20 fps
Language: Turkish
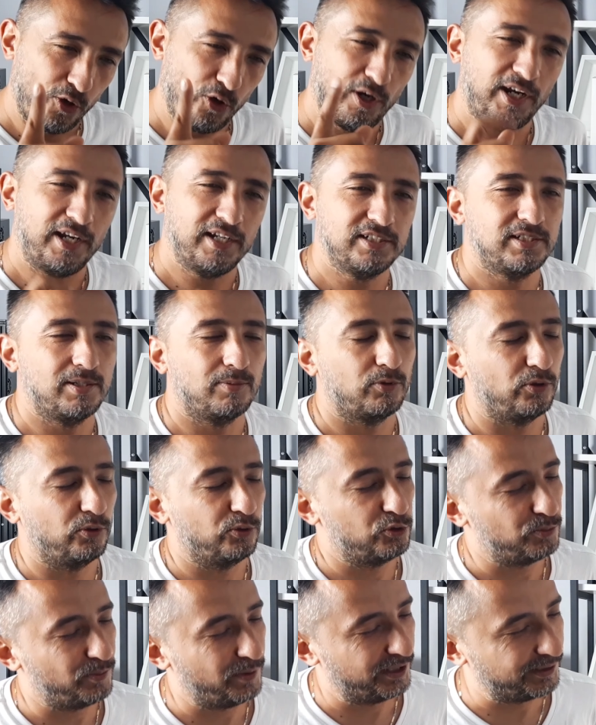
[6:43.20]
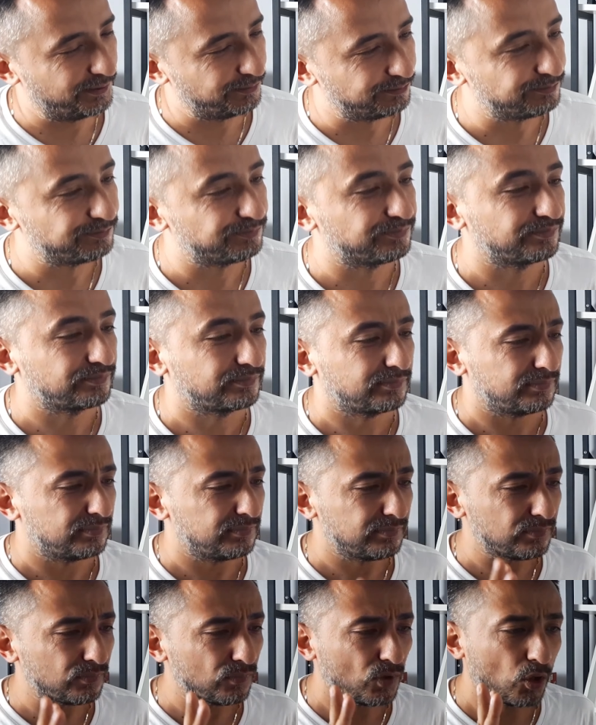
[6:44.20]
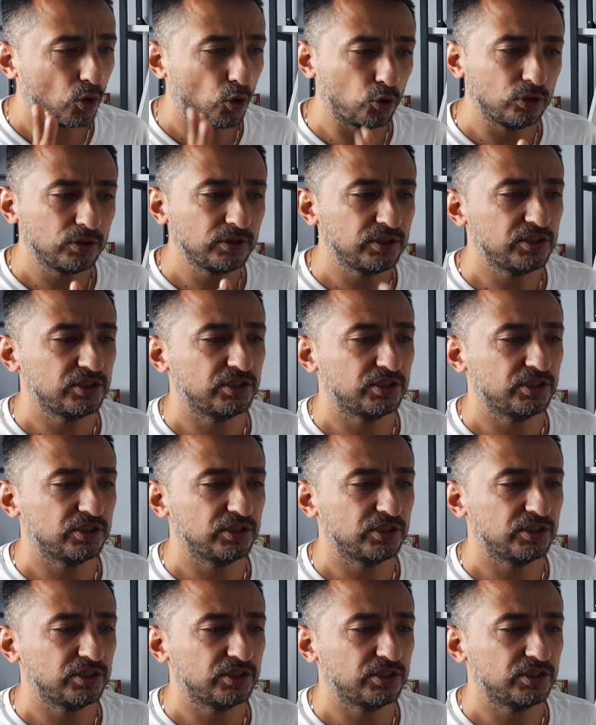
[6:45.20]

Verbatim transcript: Öğreneceğim konuşmayı. Onun